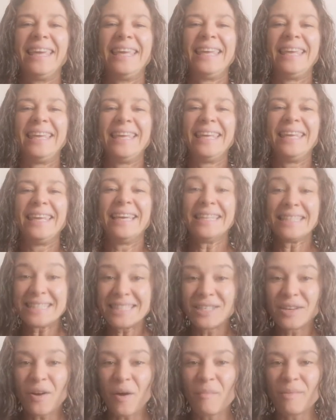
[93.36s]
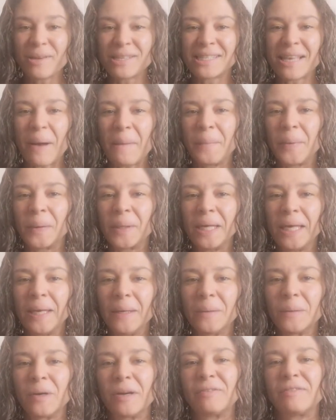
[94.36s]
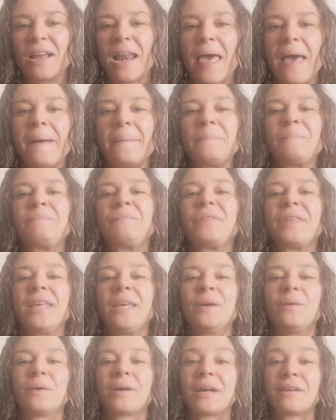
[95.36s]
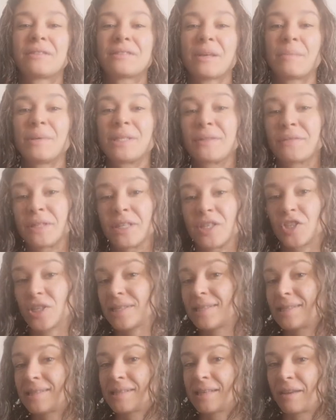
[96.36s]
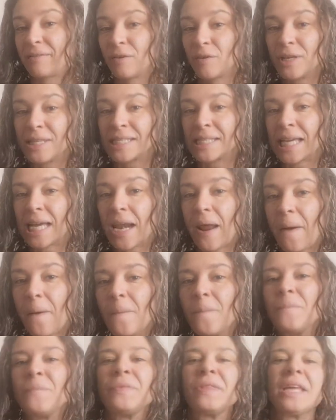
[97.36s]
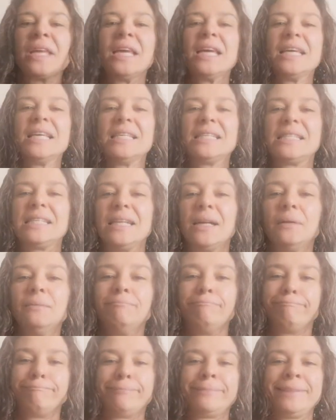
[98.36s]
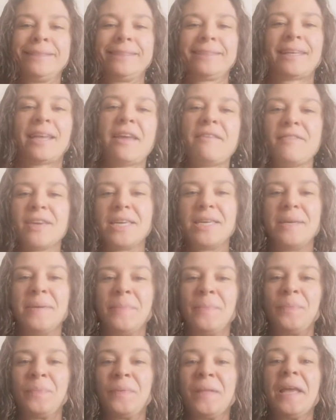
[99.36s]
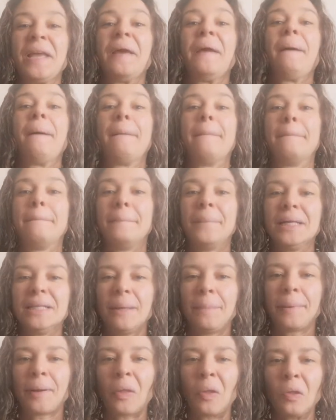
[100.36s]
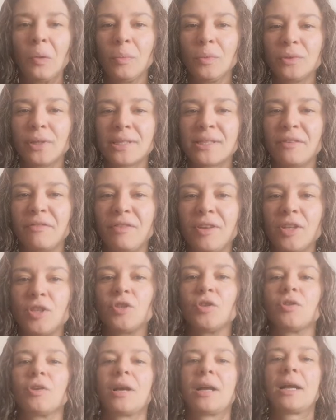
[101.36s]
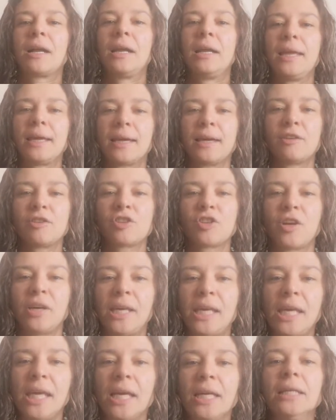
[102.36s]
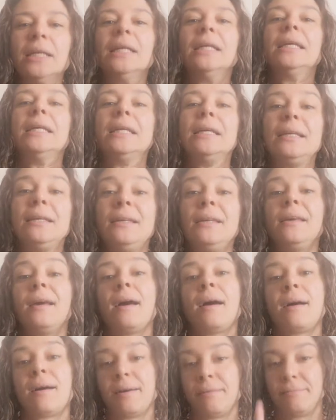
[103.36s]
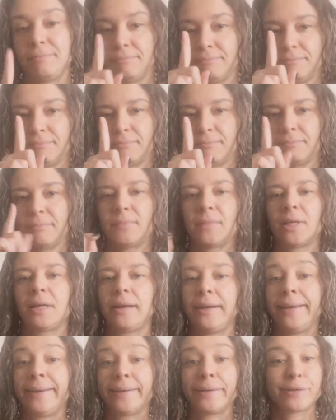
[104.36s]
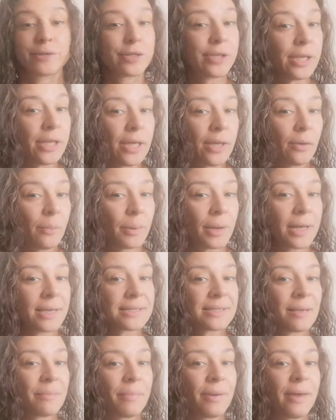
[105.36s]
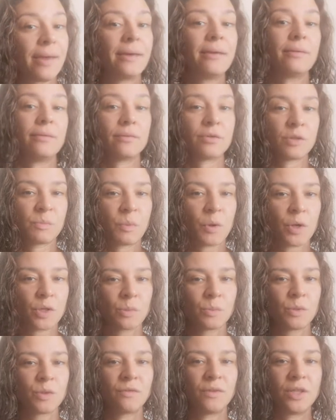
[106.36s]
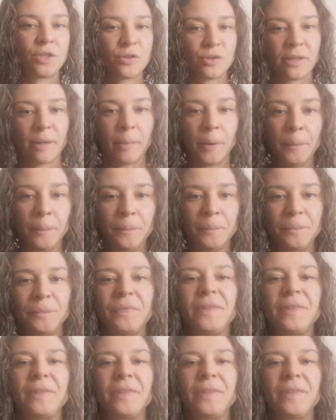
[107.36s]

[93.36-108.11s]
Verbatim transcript: E antes de começar um pouquinho a falar, eu quero saber se você já se inscreveu nesse canal. Se não, se inscreve aí. Manda para todo mundo esse vídeo, clica no joinha e ah, clicar no sininho para receber os próximos vídeos, tá bom?